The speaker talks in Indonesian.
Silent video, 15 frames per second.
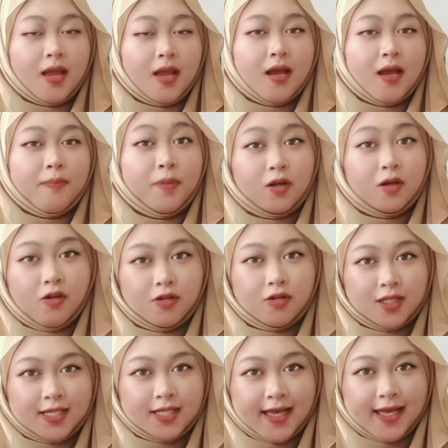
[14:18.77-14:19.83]

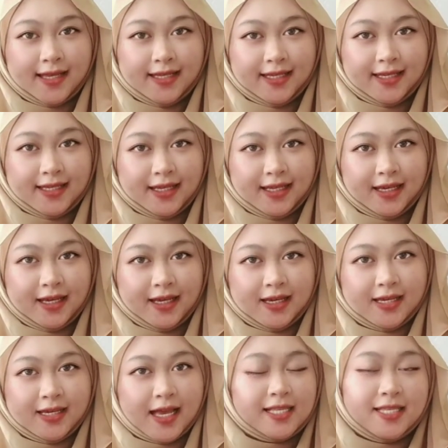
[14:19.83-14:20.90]
perkongsian ini yang
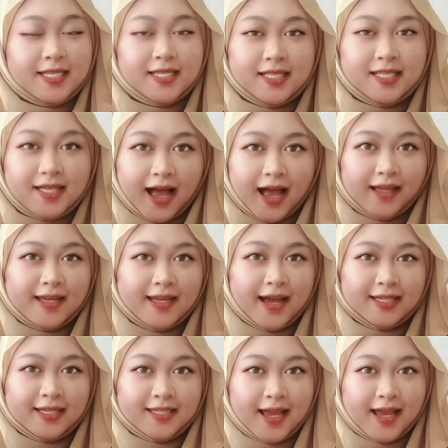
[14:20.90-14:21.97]

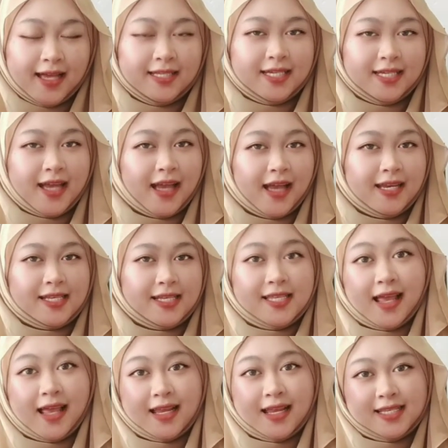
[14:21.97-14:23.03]
seadanya Jika ada salah
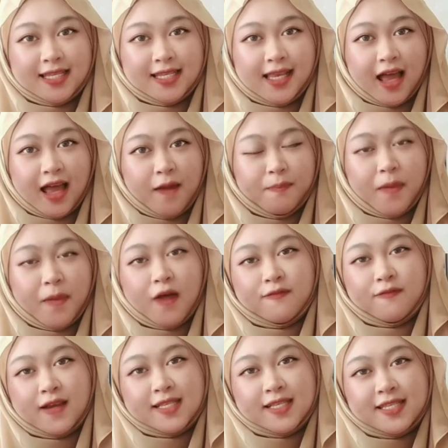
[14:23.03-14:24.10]
silap,
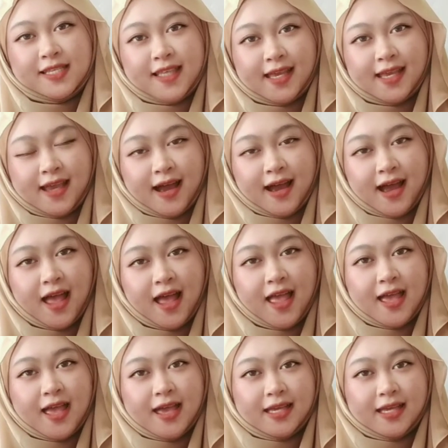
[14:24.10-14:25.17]
maafkan saya
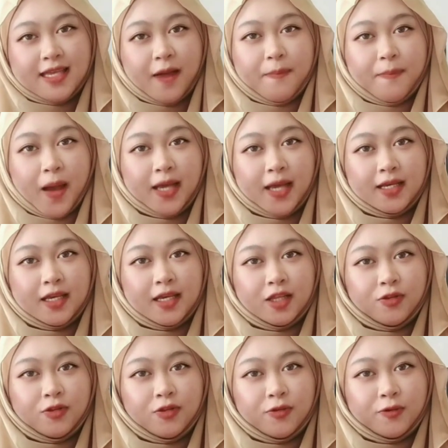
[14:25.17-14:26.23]
yang baik
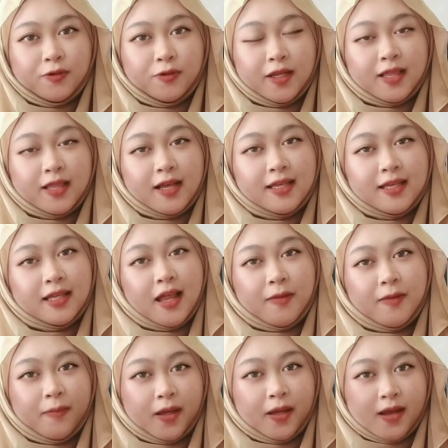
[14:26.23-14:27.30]
itu datangnya
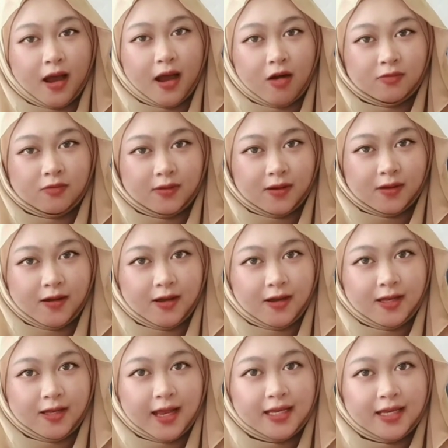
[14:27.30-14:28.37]
daripada Allah dan
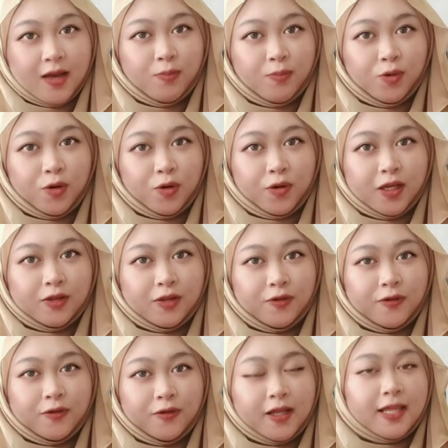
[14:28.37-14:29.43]
yang buruk itu
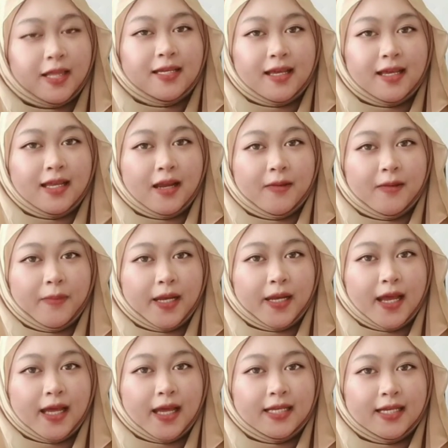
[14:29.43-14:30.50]
datangnya daripada
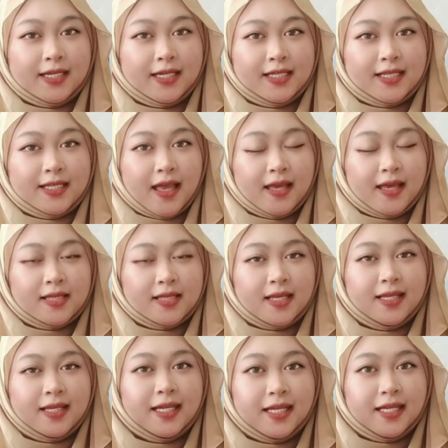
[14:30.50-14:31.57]
diri saya
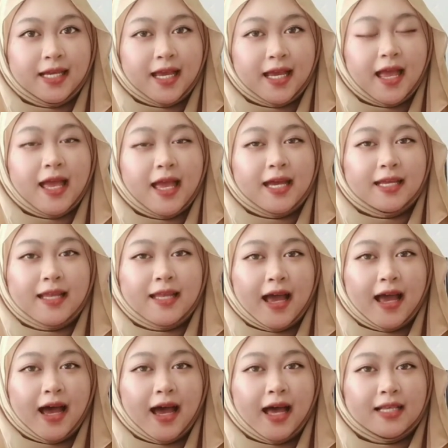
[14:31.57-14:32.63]
sendiri
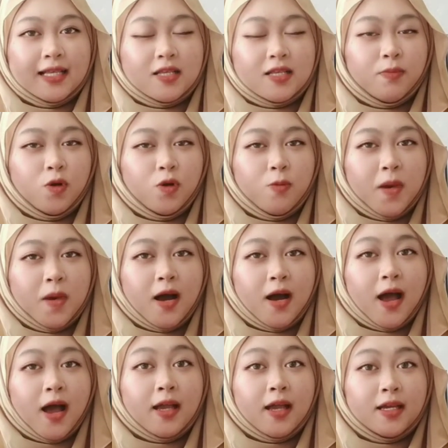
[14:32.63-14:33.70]
dan sebelum
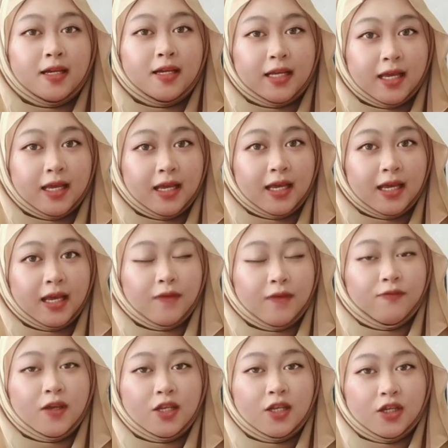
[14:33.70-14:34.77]
mengakhiri
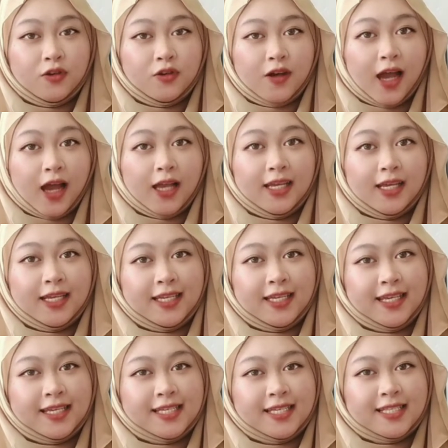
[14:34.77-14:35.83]
video kali ini
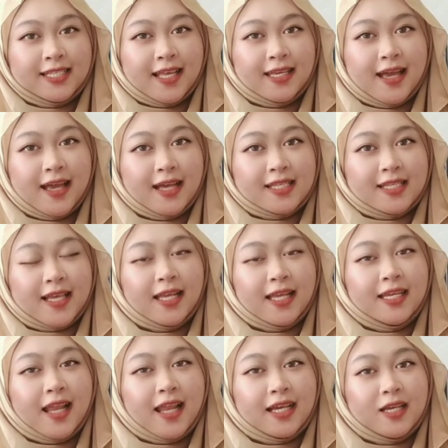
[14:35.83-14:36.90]
saya sekali
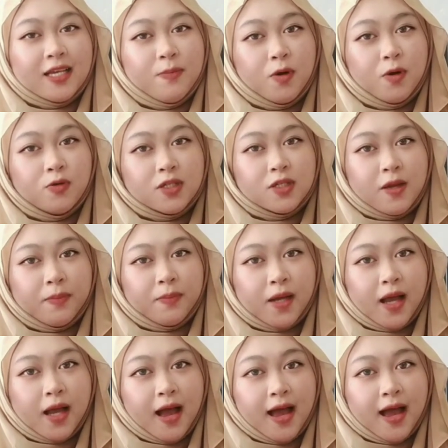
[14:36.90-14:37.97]
lagi
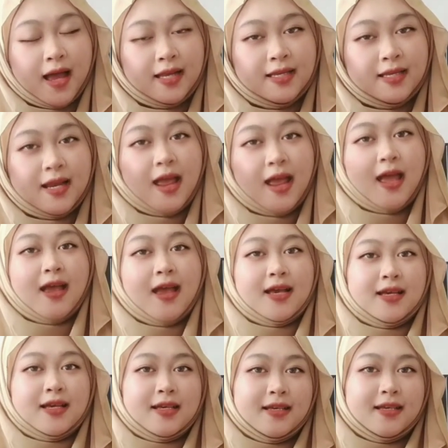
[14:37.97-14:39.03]
mengucapkan
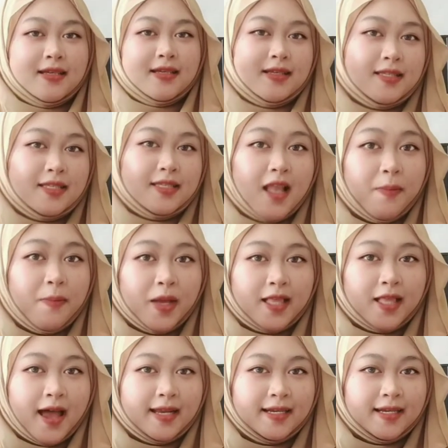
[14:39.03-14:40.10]
selamat
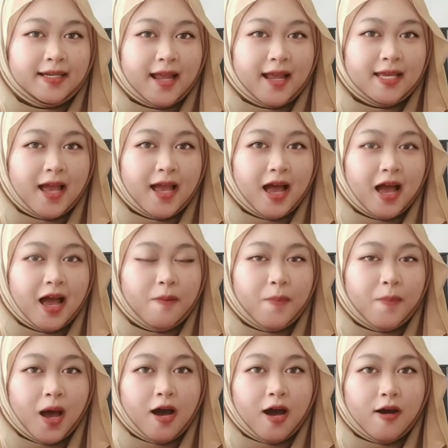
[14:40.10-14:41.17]
hari raya
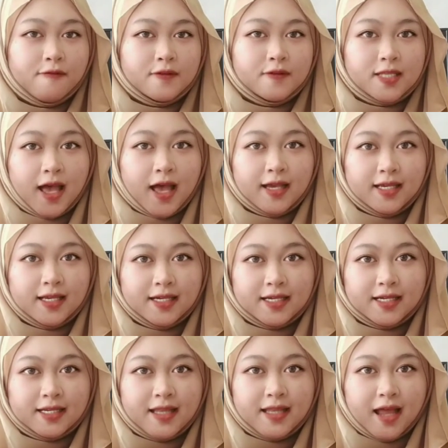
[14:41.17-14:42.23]
maaf sahir
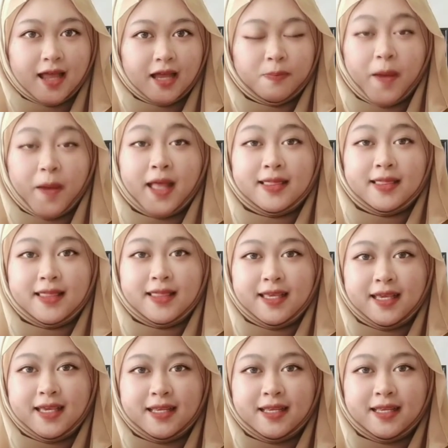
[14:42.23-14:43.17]
dan batin